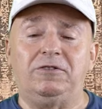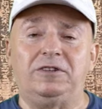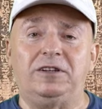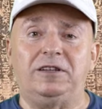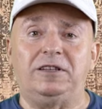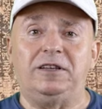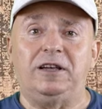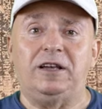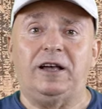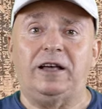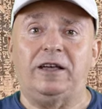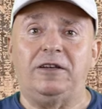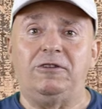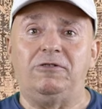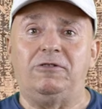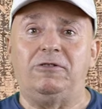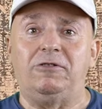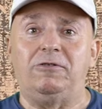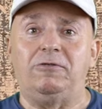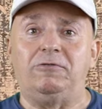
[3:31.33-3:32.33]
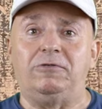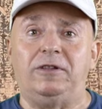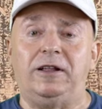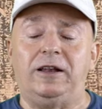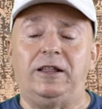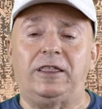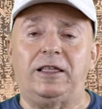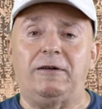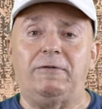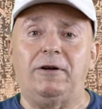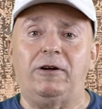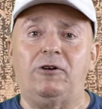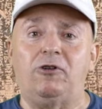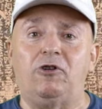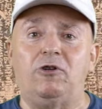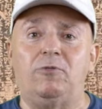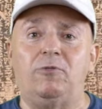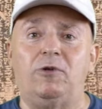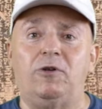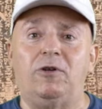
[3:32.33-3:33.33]
Yo no sé si aquello lo utilizaban
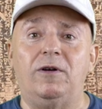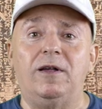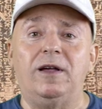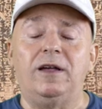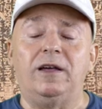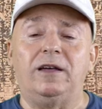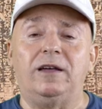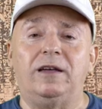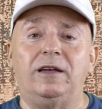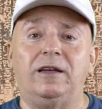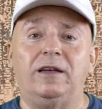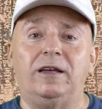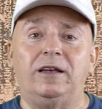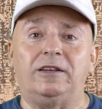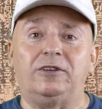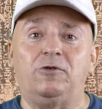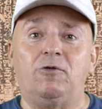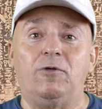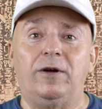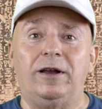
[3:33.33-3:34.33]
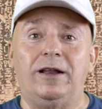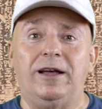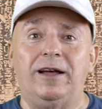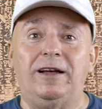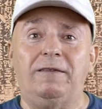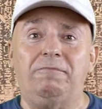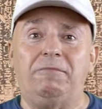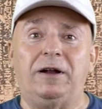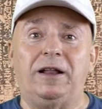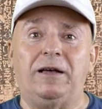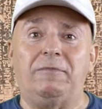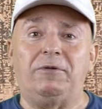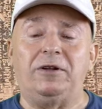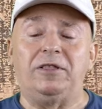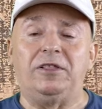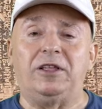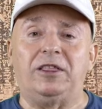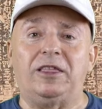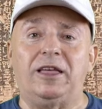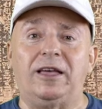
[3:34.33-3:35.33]
como eh, escuela para
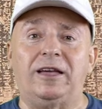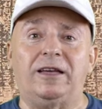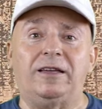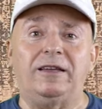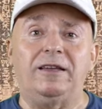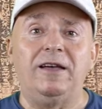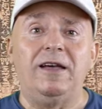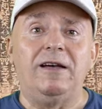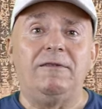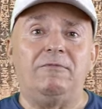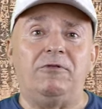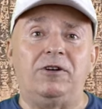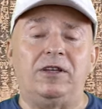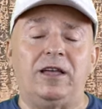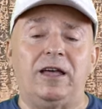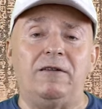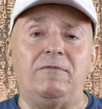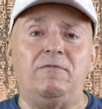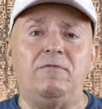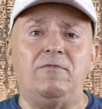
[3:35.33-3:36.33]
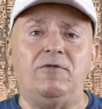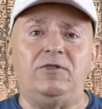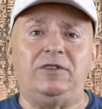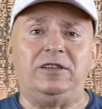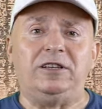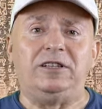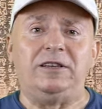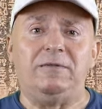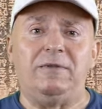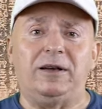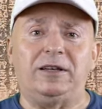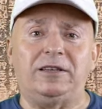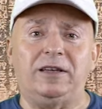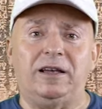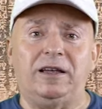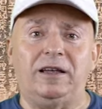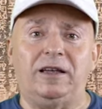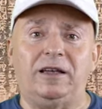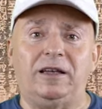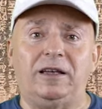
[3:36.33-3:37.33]
aprendizaje, porque hay
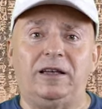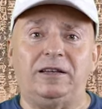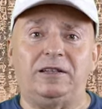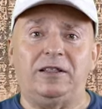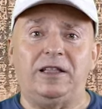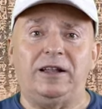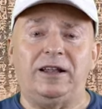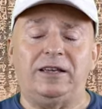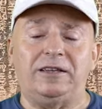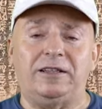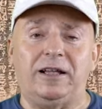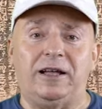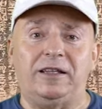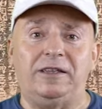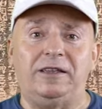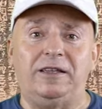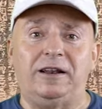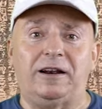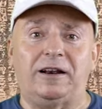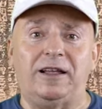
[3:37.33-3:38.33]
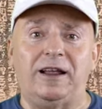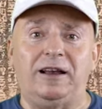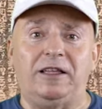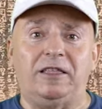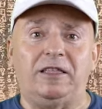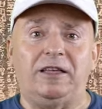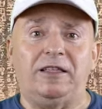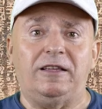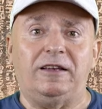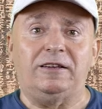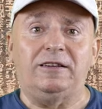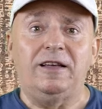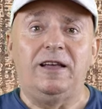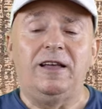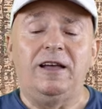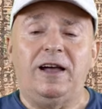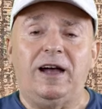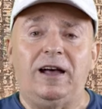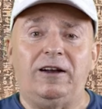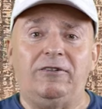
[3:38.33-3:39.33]
muchísimas estelas allí realizadas
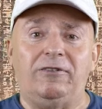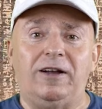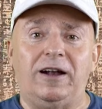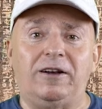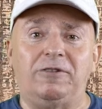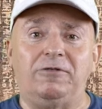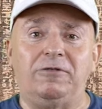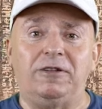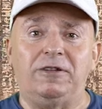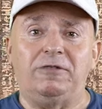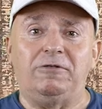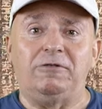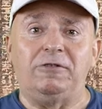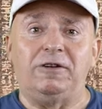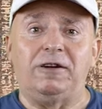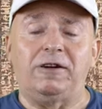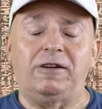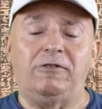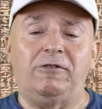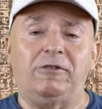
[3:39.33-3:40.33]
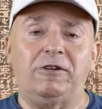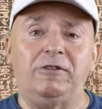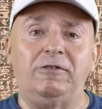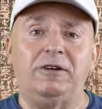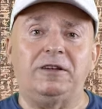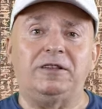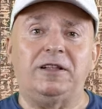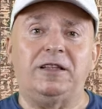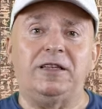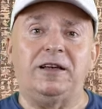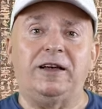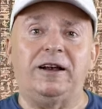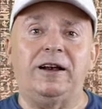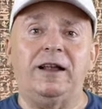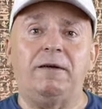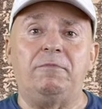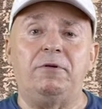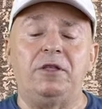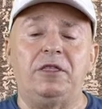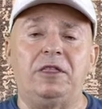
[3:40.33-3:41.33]
a lo largo de todo el recorrido hasta
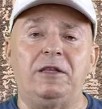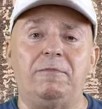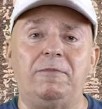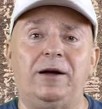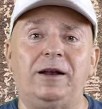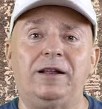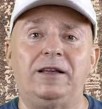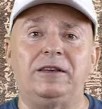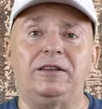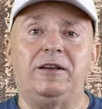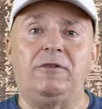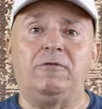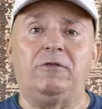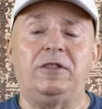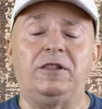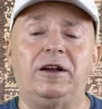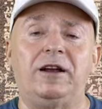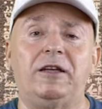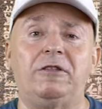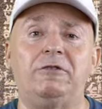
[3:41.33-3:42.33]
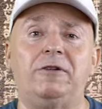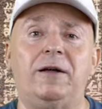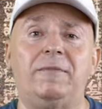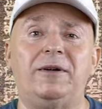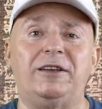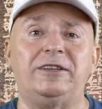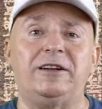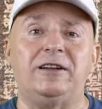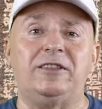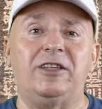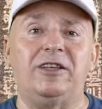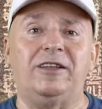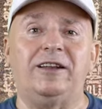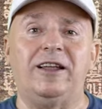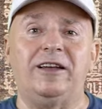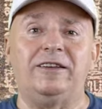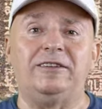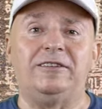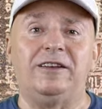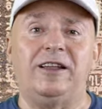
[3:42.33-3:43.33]
llegar a la principal que se encuentra en la zona más alta
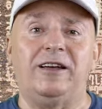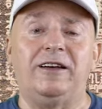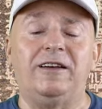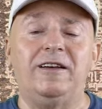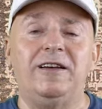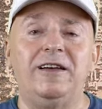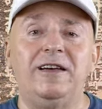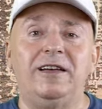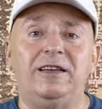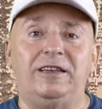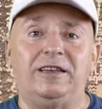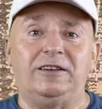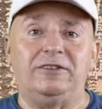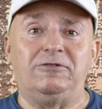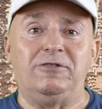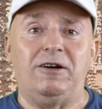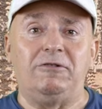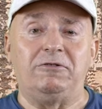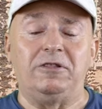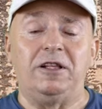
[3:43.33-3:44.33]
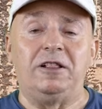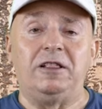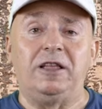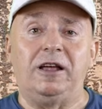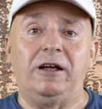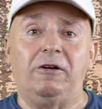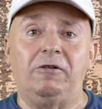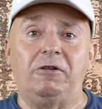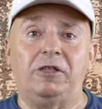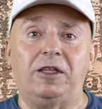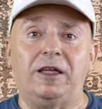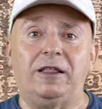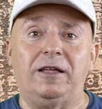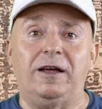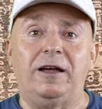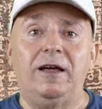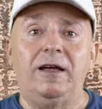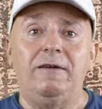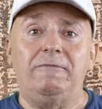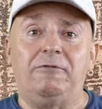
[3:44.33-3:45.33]
de la isla. Y es una auténtica
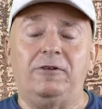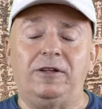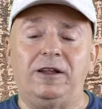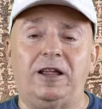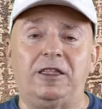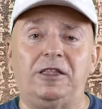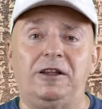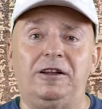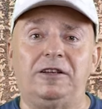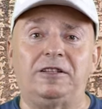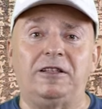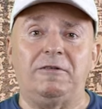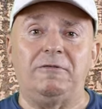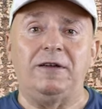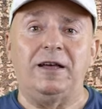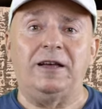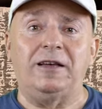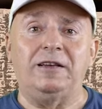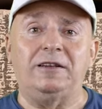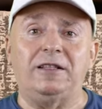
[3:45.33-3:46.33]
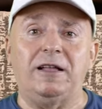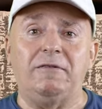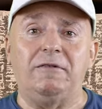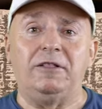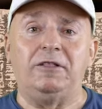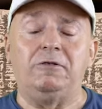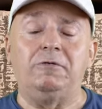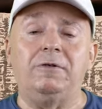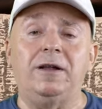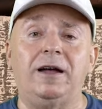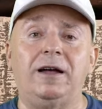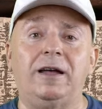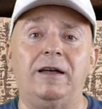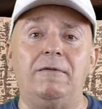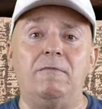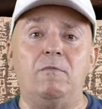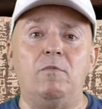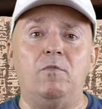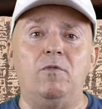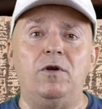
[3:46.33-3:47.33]
gozada poder hacer este viaje, esta aventura,
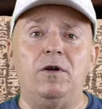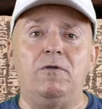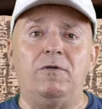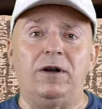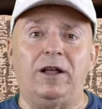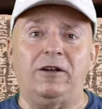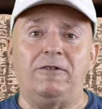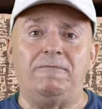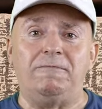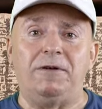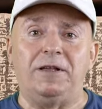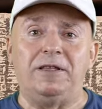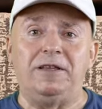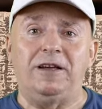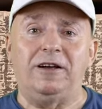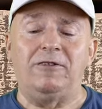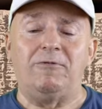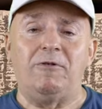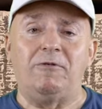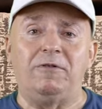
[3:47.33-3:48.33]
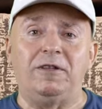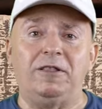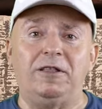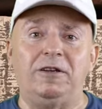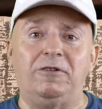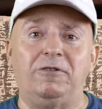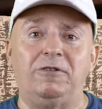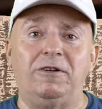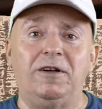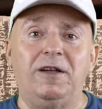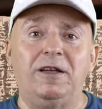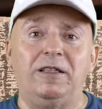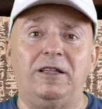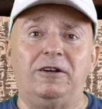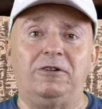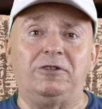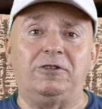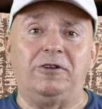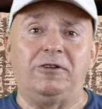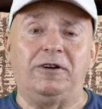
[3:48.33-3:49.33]
en muy buena compañía, como bien digo,
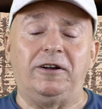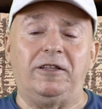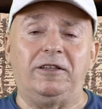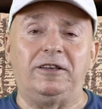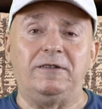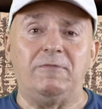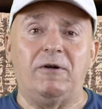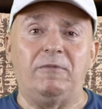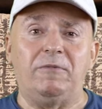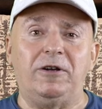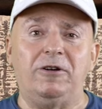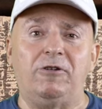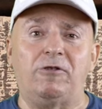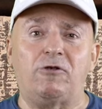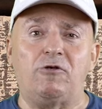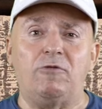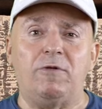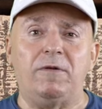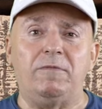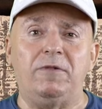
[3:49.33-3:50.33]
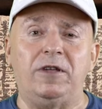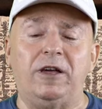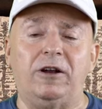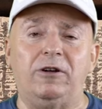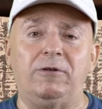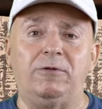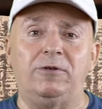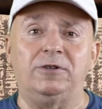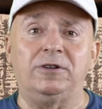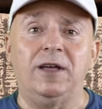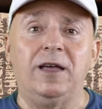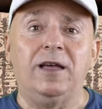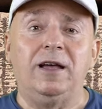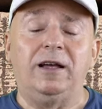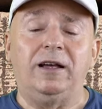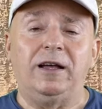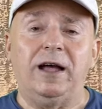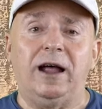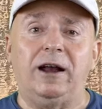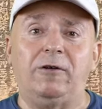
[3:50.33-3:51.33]
de nuestro queridísimo amigo Rubén Villalobos,
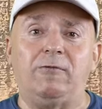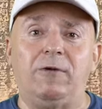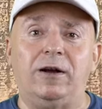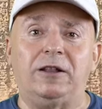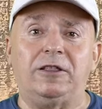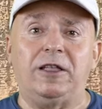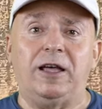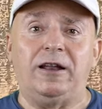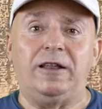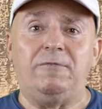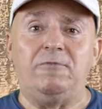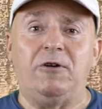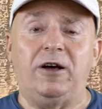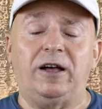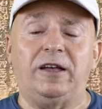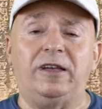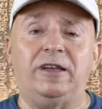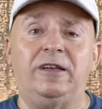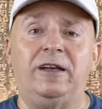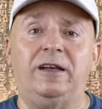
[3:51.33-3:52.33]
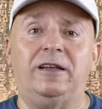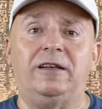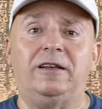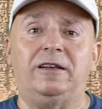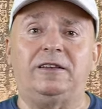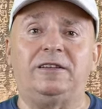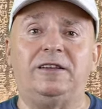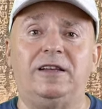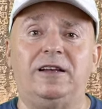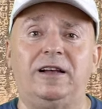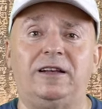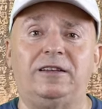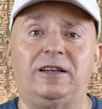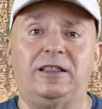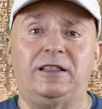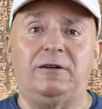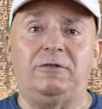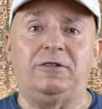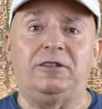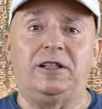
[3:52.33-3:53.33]
al cual te animo a que eh,
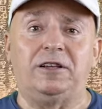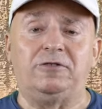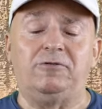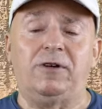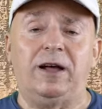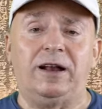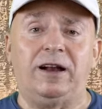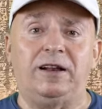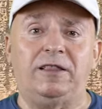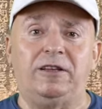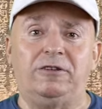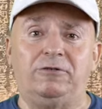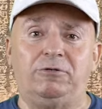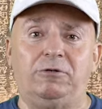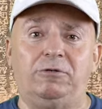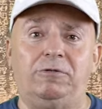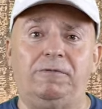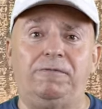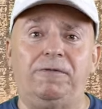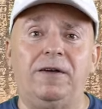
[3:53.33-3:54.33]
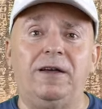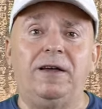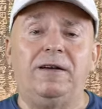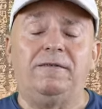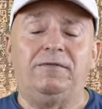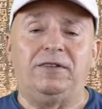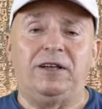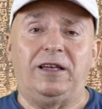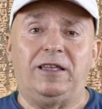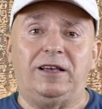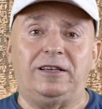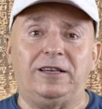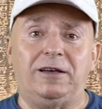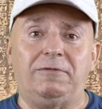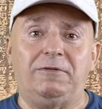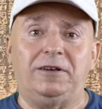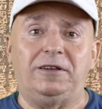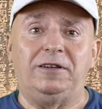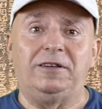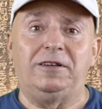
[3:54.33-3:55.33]
sigas a través de su canal de YouTube que ya
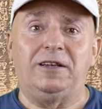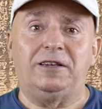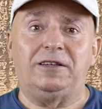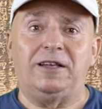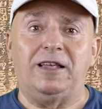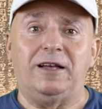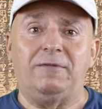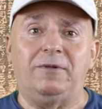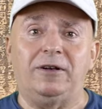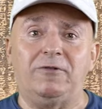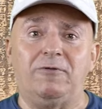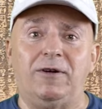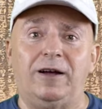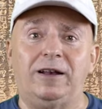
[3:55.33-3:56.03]
sabéis que se llama